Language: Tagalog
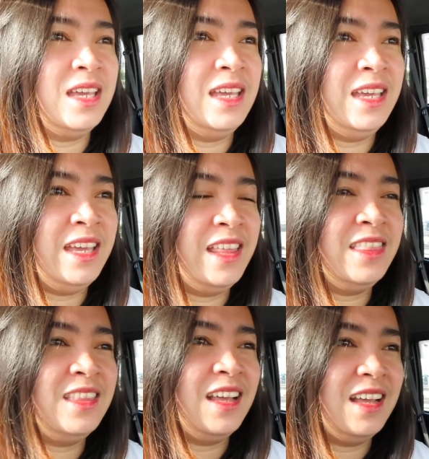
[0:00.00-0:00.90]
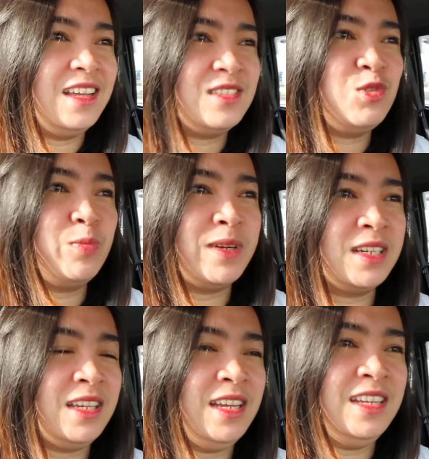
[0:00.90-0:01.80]
and
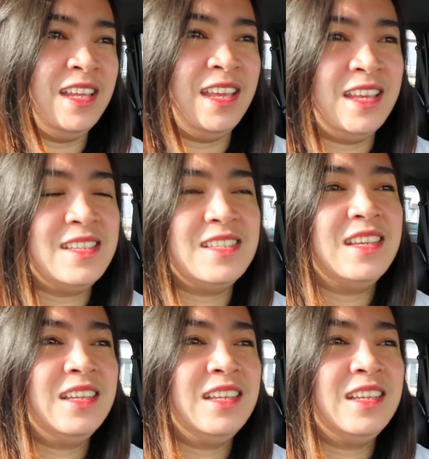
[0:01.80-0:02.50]
super kinis.